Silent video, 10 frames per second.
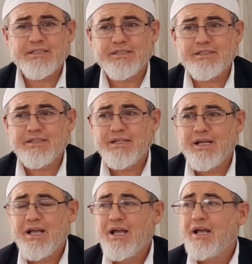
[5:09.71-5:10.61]
getirdin?
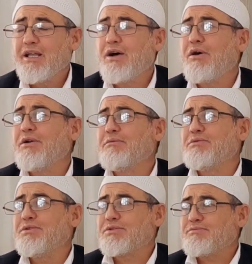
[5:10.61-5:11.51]
Ya
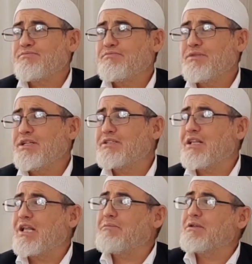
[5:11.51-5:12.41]
oğlum diyor
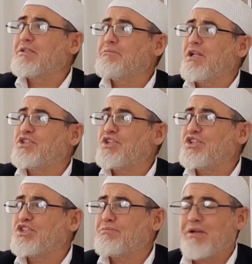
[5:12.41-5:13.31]
insanlar baktım
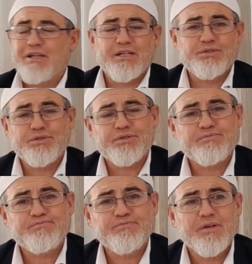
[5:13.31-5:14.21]
böyle çıplak geziyor.
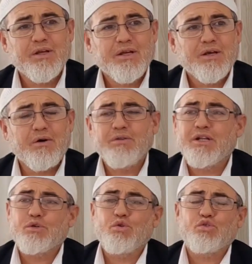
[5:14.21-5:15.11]

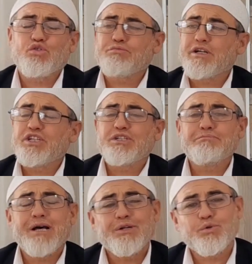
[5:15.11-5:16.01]
Onları korkutmak
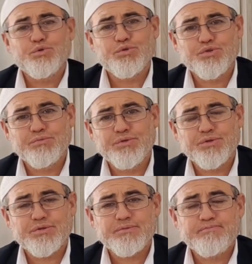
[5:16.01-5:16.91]
için ben uydurdum
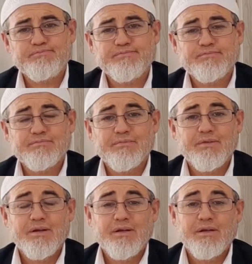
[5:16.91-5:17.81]
diyor.
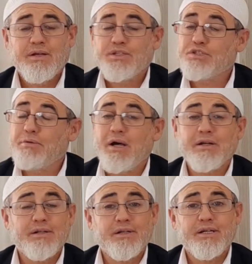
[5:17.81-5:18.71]

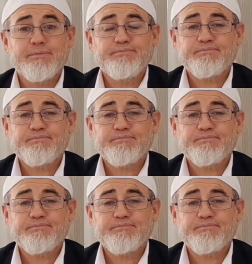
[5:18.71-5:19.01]
Subhanallah.